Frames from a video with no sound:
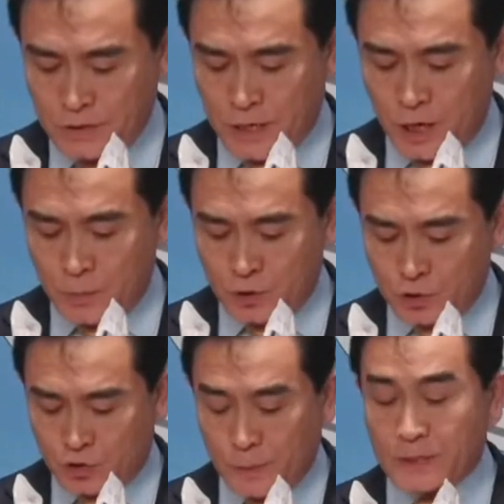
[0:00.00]
어제
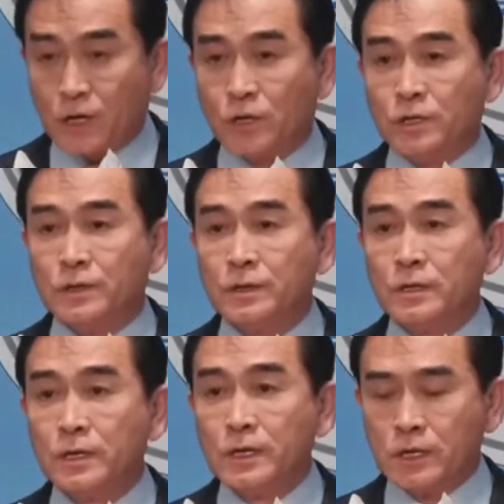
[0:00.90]
일부 유튜브에서는
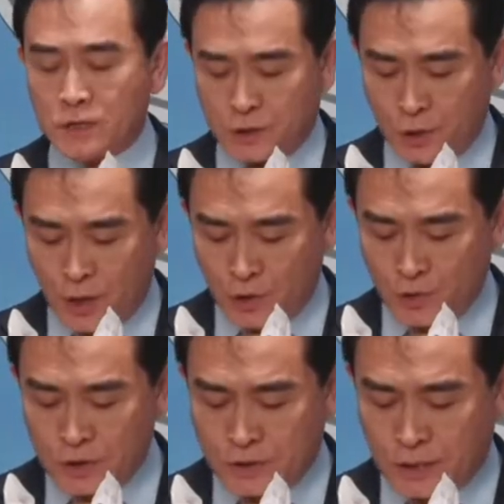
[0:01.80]
저의
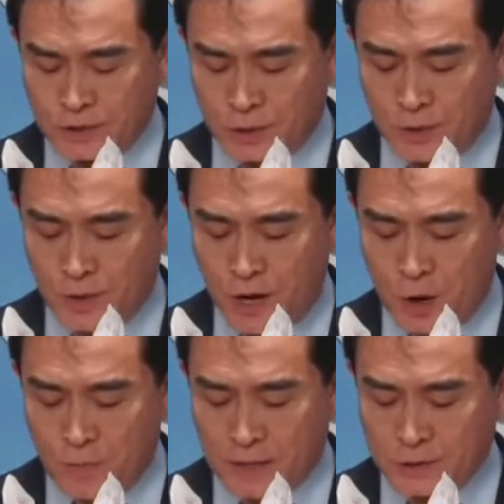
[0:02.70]
의원실에서
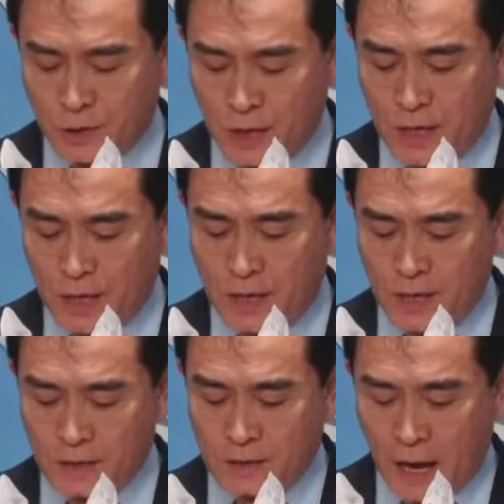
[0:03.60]
1년 반 전에
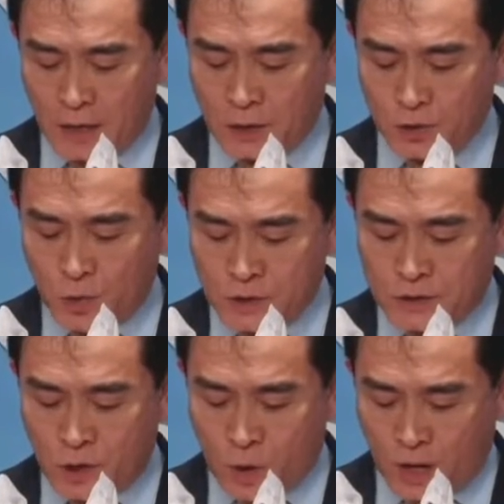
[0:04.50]
다른
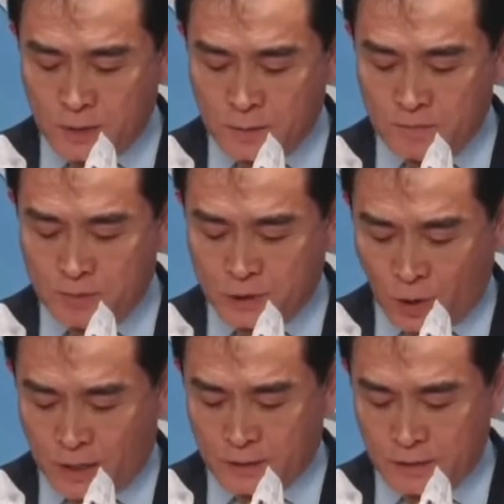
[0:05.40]
의원실로 간
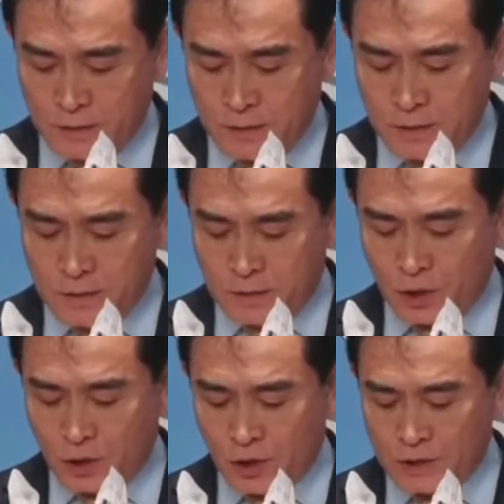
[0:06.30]
비서관
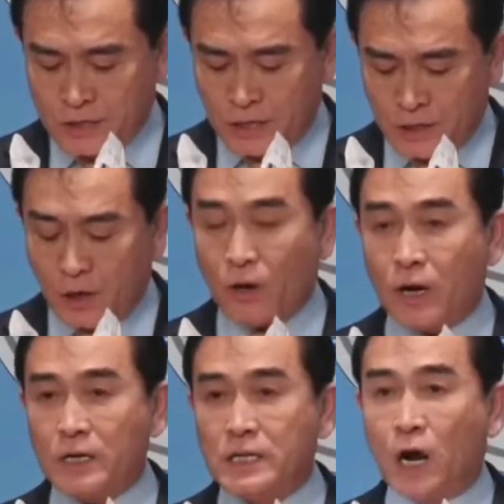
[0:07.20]
그리고 현재
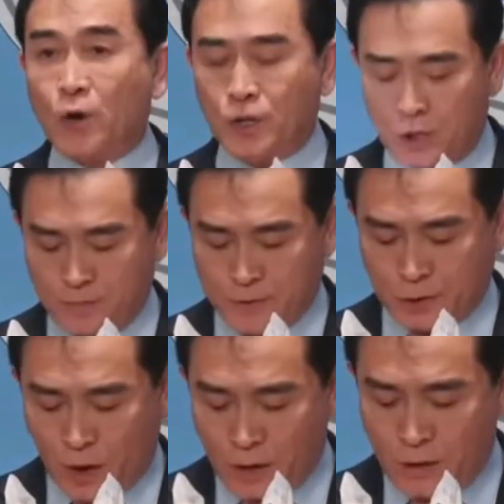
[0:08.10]
일어, 일하고 있는
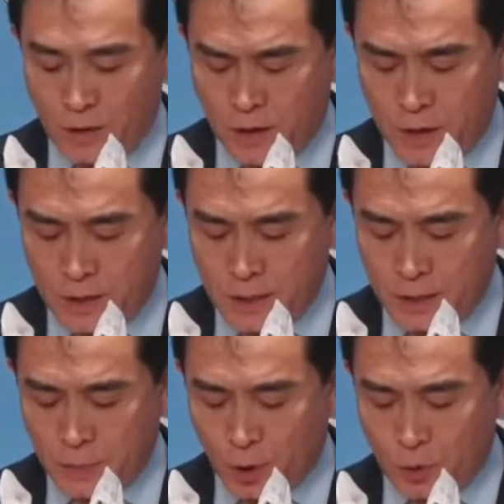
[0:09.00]
비서관을
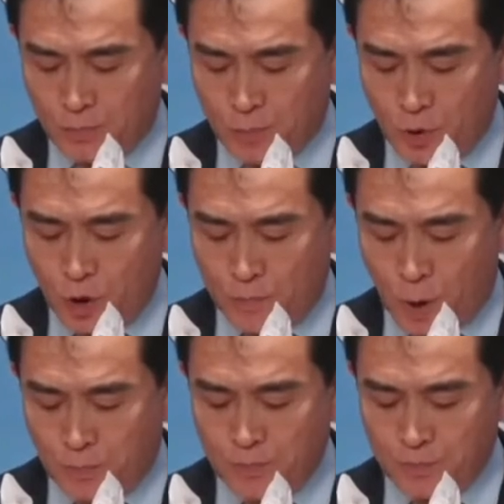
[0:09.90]
이번
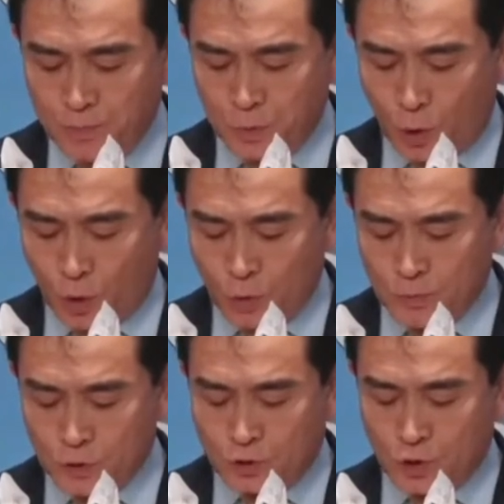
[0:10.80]
불법
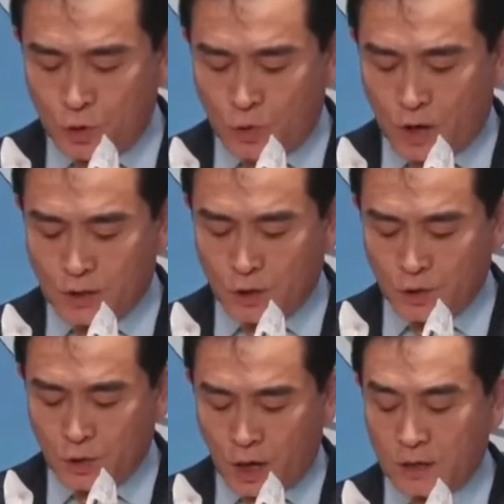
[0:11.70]
녹음 유출과
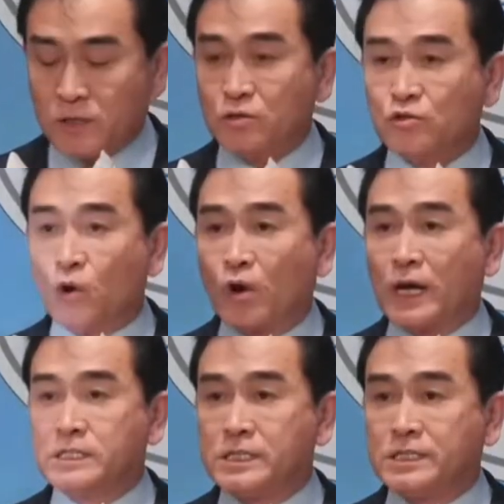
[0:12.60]
연결하는
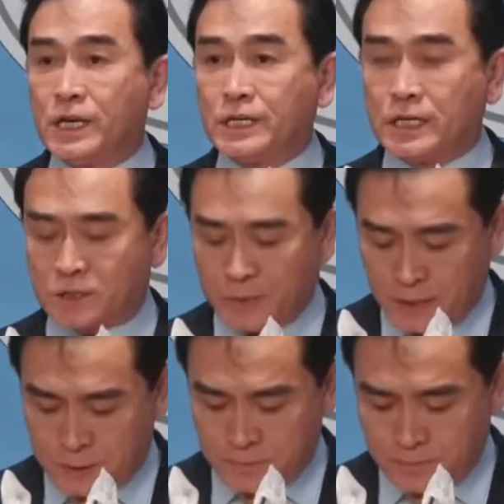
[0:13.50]
의혹까지
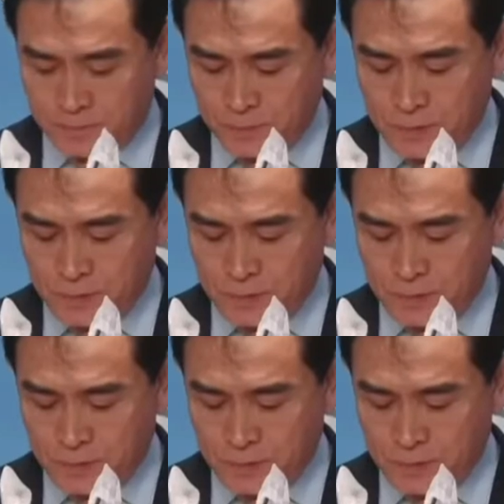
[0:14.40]
제기했습니다.